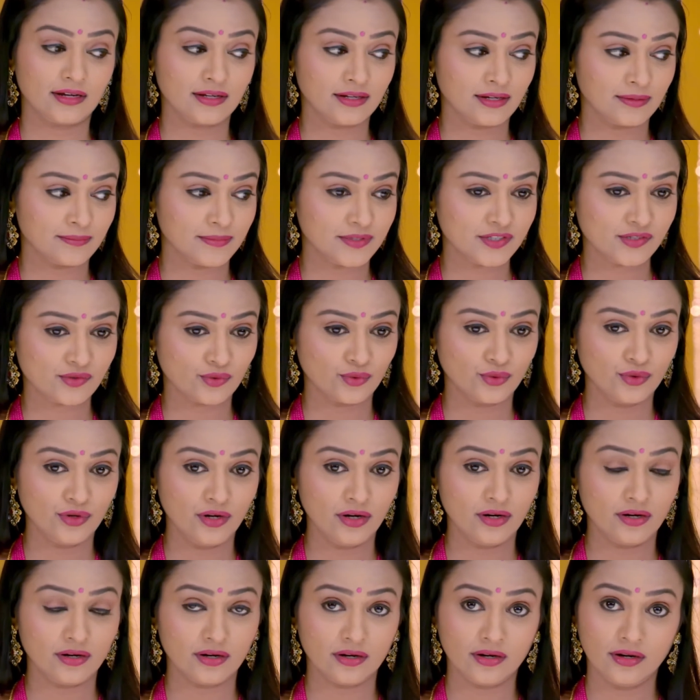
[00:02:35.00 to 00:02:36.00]
இதனால இவங்க
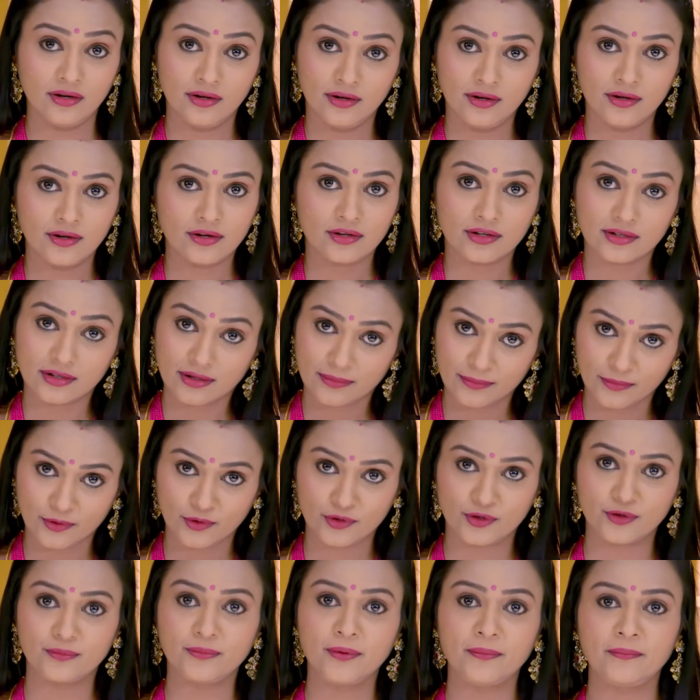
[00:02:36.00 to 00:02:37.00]
ஸ்கூல்ல
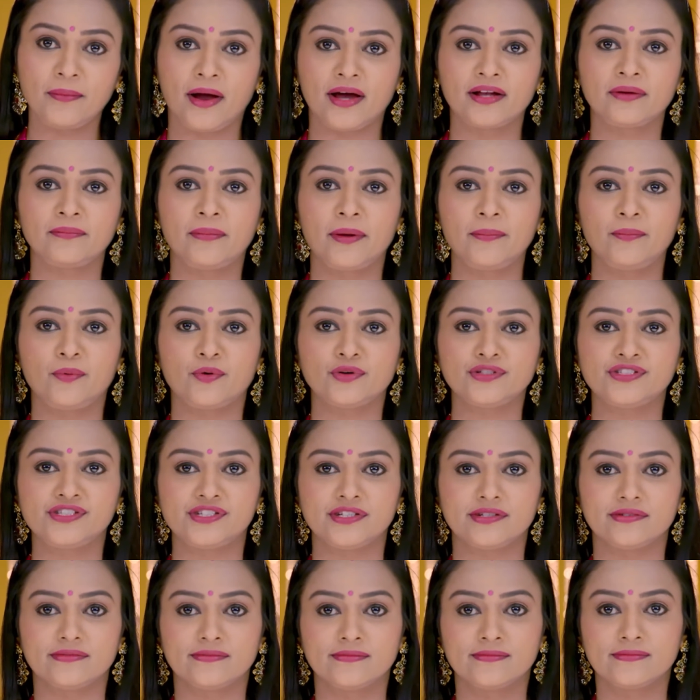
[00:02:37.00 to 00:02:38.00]
நம்ம குடும்ப மானமே
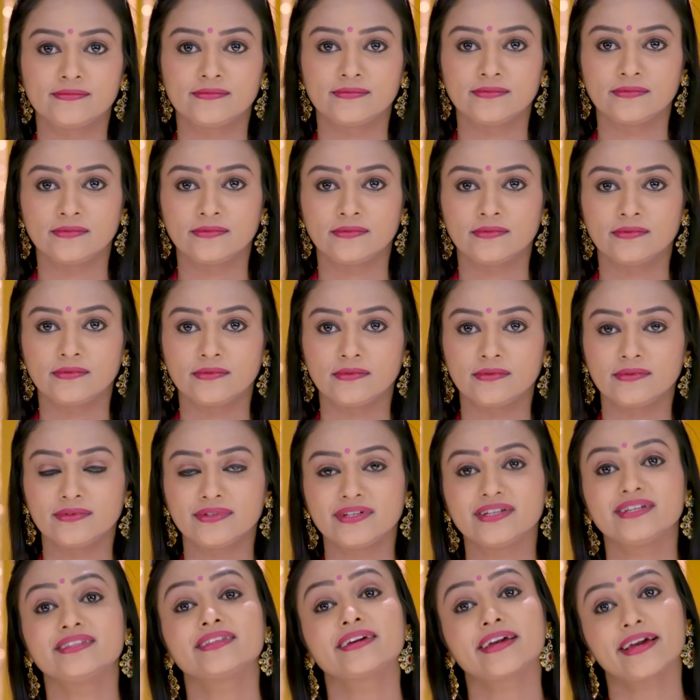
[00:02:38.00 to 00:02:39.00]
போயிடுச்சு
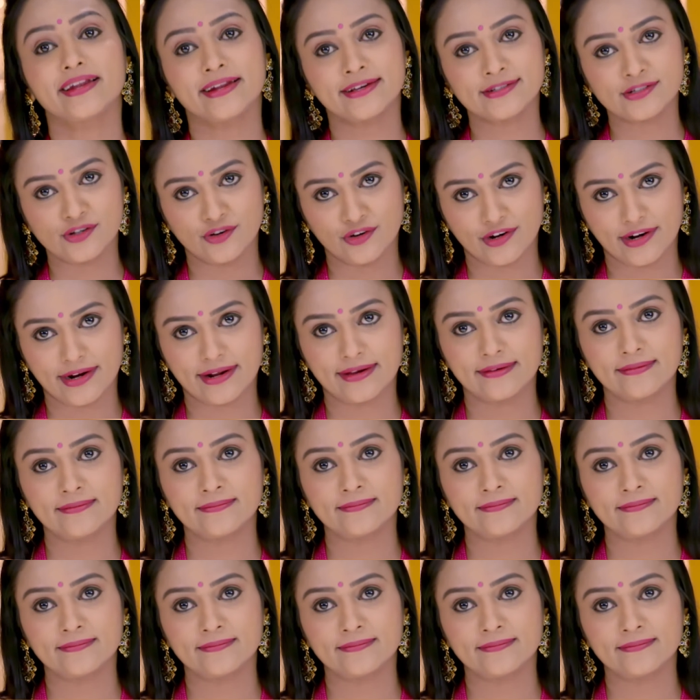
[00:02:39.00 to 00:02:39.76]
இதுக்கு என்ன சொல்ற